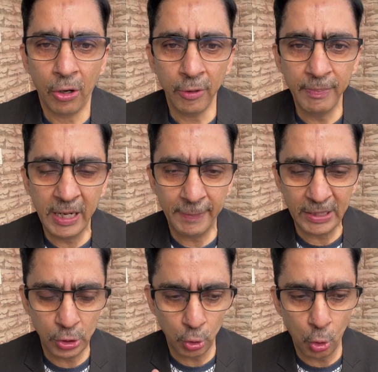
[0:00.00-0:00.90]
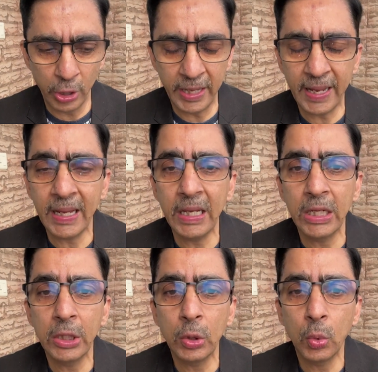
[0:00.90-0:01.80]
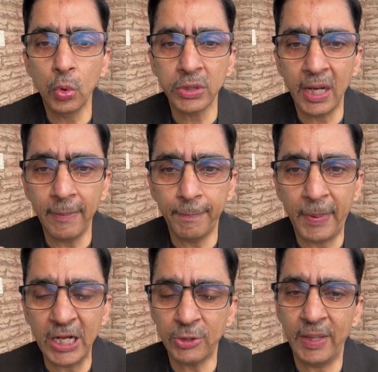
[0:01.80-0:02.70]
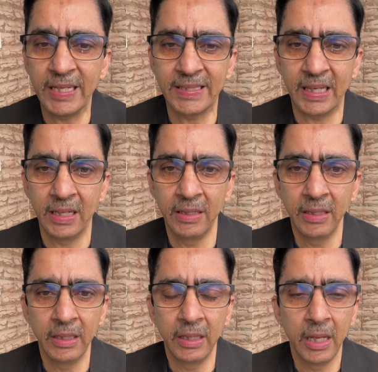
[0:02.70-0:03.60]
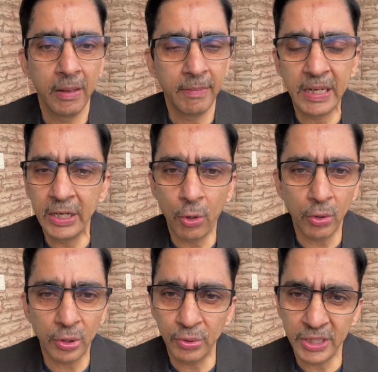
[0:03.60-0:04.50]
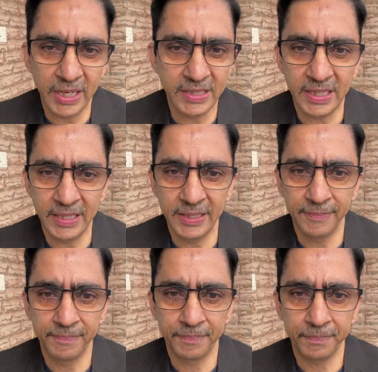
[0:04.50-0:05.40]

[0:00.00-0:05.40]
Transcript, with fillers: और मेरे पास जो घोड़े हैं उसका पांचवा हिस्सा मेरे नौकर को जाना चाहिए